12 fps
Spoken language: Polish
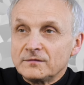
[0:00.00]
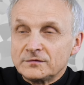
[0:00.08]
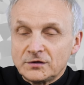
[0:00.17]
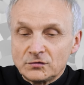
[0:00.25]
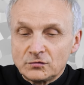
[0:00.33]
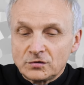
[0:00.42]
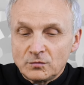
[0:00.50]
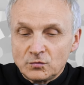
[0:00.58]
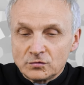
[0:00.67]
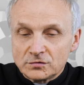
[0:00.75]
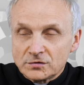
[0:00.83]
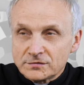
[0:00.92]
ten,
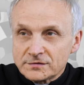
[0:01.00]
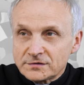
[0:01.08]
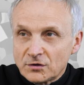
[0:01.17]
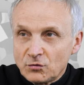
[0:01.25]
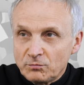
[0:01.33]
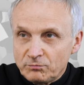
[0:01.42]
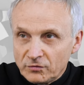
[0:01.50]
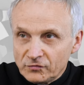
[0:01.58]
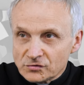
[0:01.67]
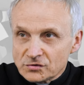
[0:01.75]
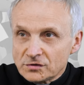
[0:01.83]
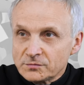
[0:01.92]
któremu to zostało
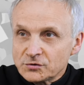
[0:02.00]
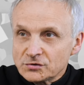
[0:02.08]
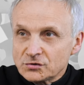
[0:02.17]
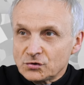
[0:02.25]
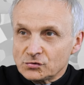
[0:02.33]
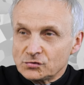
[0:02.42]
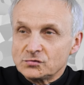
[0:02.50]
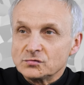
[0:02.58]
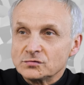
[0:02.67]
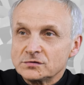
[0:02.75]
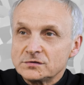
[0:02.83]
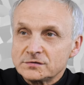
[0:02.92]
powierzone przez
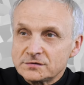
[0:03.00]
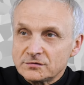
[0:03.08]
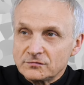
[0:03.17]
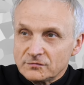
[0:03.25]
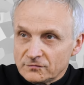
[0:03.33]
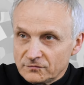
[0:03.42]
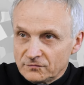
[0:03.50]
Kościół, czyli został